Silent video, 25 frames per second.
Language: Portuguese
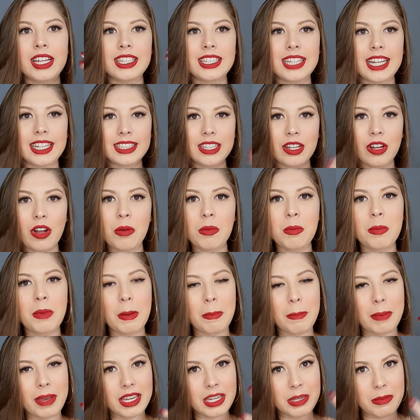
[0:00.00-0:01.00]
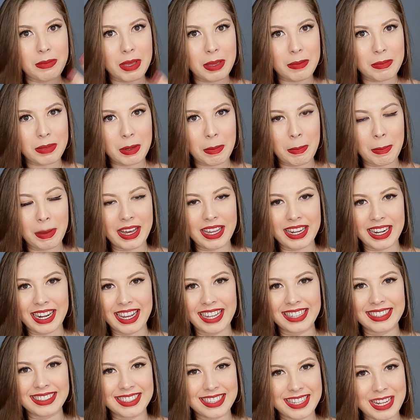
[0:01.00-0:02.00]
Nada como uma pele bem
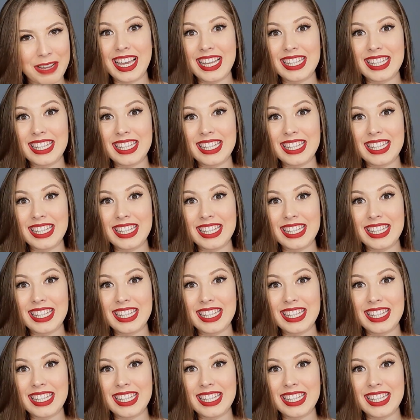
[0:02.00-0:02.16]
preparada, né?